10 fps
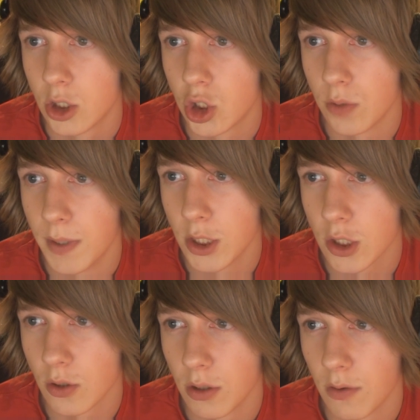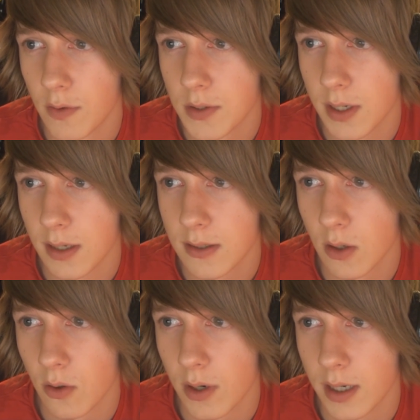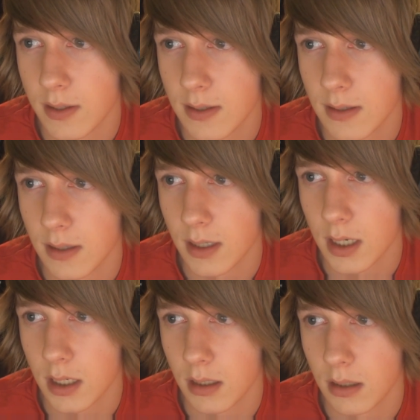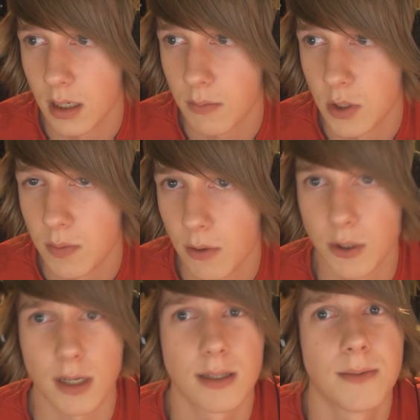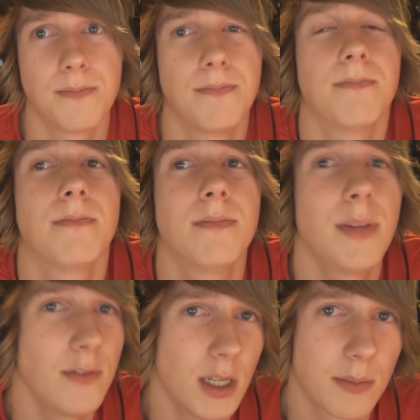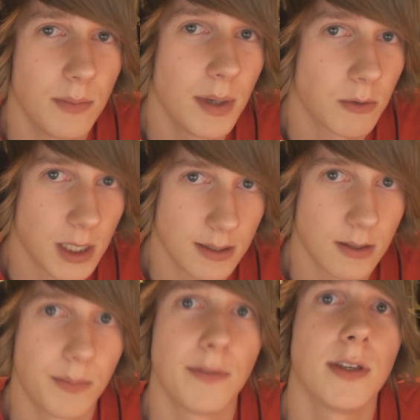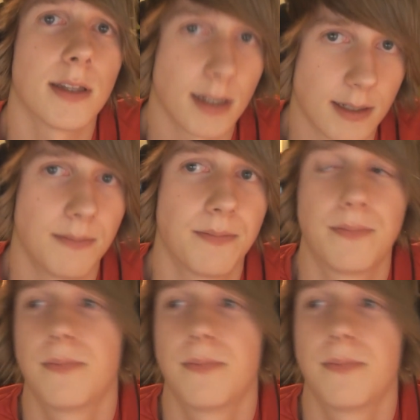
Czy będziesz kontynuował serię Solo Rides, jak, jakbyś miał czas? Pewnie jakbym miał czas, to pewnie tak.